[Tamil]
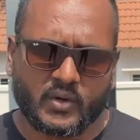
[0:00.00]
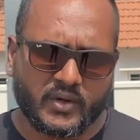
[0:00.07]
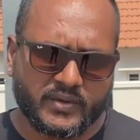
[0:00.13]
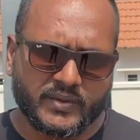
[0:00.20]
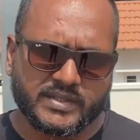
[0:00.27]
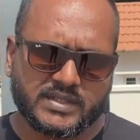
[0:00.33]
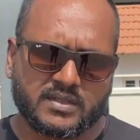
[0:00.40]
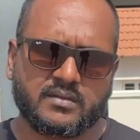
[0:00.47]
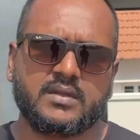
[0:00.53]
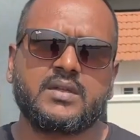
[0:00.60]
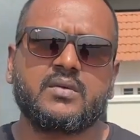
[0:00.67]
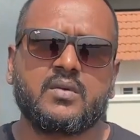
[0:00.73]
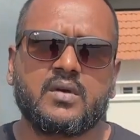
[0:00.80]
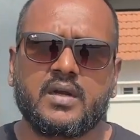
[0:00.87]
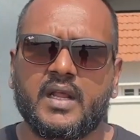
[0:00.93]
ஜாயிண்ட் வெஞ்சர்
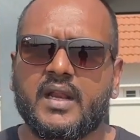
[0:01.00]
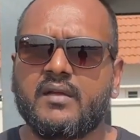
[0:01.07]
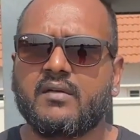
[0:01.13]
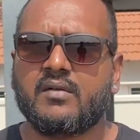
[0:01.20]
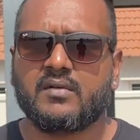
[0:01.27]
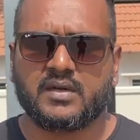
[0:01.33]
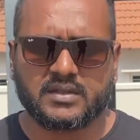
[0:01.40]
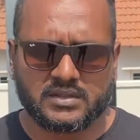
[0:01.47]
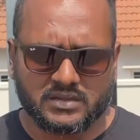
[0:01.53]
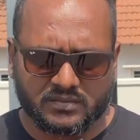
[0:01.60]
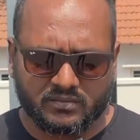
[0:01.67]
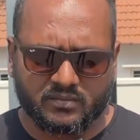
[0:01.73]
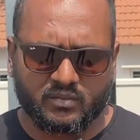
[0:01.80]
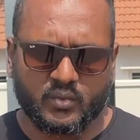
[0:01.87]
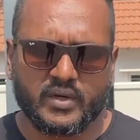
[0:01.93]
வந்து ஒரு நிறைவுக்கு
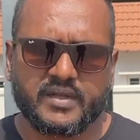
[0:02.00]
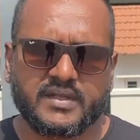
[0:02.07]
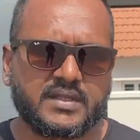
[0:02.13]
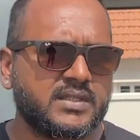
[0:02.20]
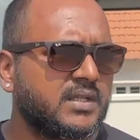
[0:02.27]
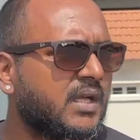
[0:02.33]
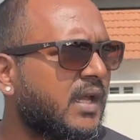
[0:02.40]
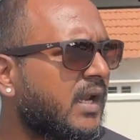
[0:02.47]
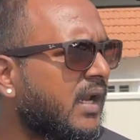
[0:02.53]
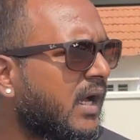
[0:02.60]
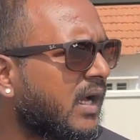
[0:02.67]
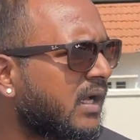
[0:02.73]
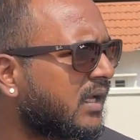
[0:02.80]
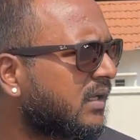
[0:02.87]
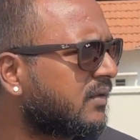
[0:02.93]
வருது முடியுது
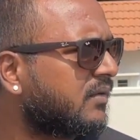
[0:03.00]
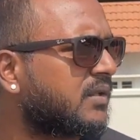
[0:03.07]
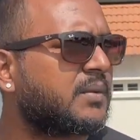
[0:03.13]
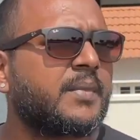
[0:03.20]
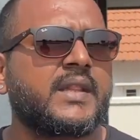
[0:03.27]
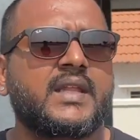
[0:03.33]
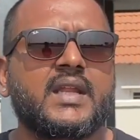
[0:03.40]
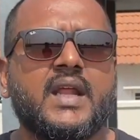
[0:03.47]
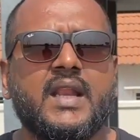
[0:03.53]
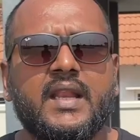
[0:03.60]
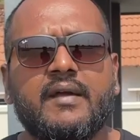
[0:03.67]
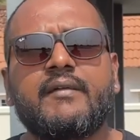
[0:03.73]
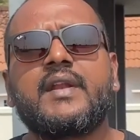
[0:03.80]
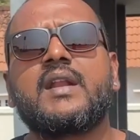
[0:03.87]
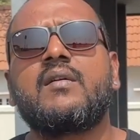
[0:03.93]
அண்ட் அங்கேருந்து வந்து
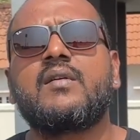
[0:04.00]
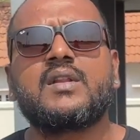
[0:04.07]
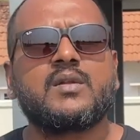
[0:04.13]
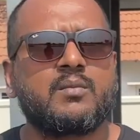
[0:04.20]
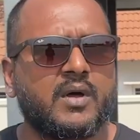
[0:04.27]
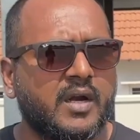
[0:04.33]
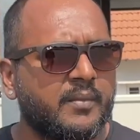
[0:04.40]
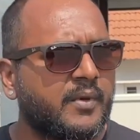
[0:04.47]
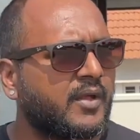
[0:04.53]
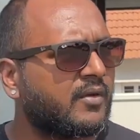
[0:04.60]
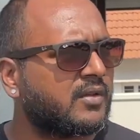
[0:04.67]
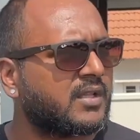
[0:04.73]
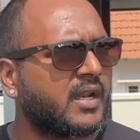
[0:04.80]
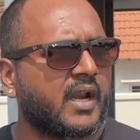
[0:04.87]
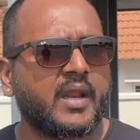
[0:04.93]
பார்த்திங்கன்னா லெவனில் வந்து
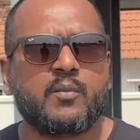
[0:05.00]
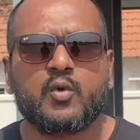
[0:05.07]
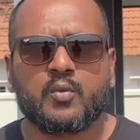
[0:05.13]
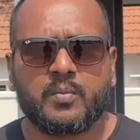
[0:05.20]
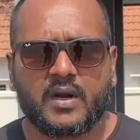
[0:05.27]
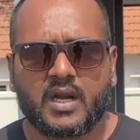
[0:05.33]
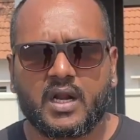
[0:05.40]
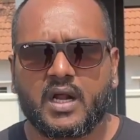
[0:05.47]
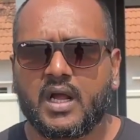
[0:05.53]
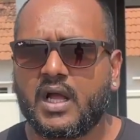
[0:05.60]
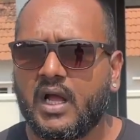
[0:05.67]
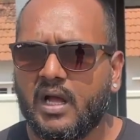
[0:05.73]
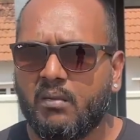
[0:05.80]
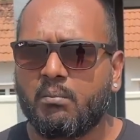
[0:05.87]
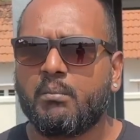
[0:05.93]
மறுபடியும் வந்து ரீபூட்
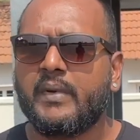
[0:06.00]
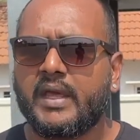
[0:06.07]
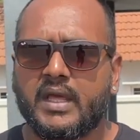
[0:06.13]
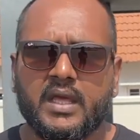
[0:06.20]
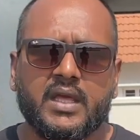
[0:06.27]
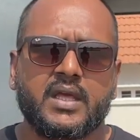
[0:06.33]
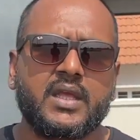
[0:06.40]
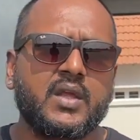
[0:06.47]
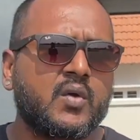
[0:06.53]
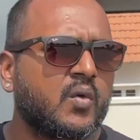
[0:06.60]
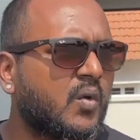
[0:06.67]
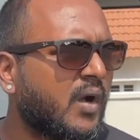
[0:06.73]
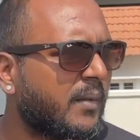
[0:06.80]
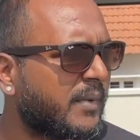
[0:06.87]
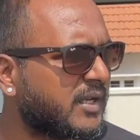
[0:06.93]
பண்ணுறாங்க ஹம் மே ஹே
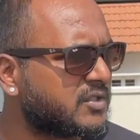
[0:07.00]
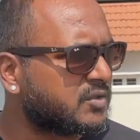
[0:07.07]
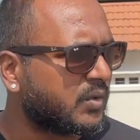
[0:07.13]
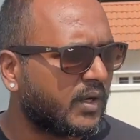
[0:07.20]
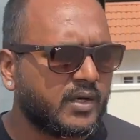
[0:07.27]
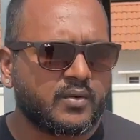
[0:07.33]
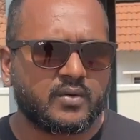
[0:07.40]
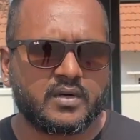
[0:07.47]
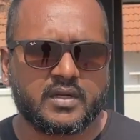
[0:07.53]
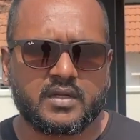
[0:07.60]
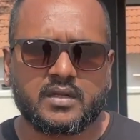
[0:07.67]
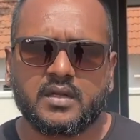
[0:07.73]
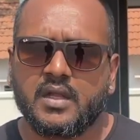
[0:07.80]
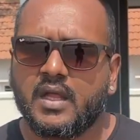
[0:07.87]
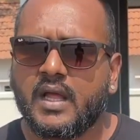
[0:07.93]
ஹீரோ அப்படின்னு சொல்லிட்டு
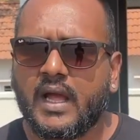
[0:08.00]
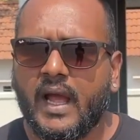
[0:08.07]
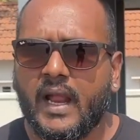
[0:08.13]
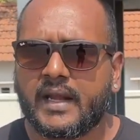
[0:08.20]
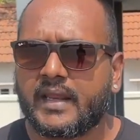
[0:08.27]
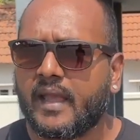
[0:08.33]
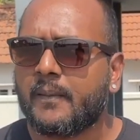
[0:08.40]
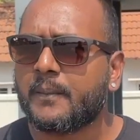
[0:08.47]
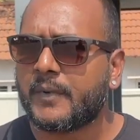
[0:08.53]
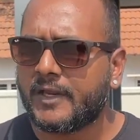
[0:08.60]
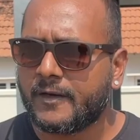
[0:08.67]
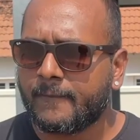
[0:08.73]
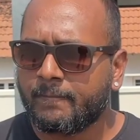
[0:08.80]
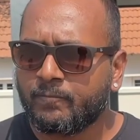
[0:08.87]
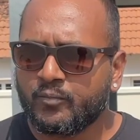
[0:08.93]
ஒரு ஆட்
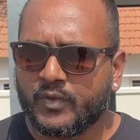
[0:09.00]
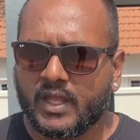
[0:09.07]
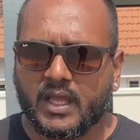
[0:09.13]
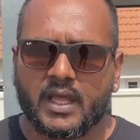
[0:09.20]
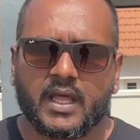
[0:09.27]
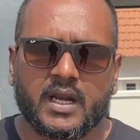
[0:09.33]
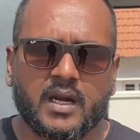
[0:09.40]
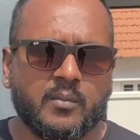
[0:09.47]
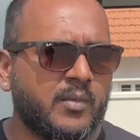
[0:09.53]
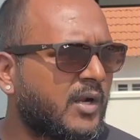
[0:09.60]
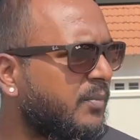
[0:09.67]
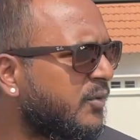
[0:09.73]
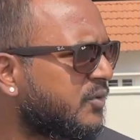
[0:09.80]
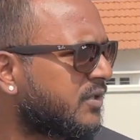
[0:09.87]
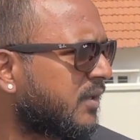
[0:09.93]
கேம்பெயின் ஏர்
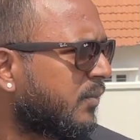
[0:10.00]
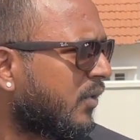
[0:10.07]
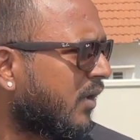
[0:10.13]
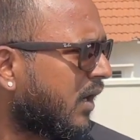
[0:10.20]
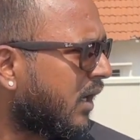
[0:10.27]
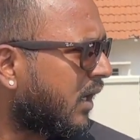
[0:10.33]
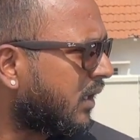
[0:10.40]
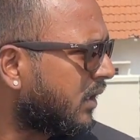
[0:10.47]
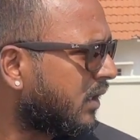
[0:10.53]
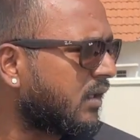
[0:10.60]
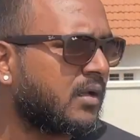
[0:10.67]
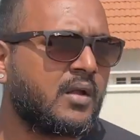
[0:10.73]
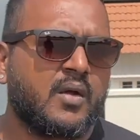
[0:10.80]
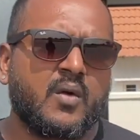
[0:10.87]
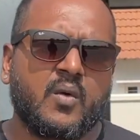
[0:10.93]
ராமான் மியூசிக் போடுறாரு
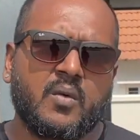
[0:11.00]
அவருக்கு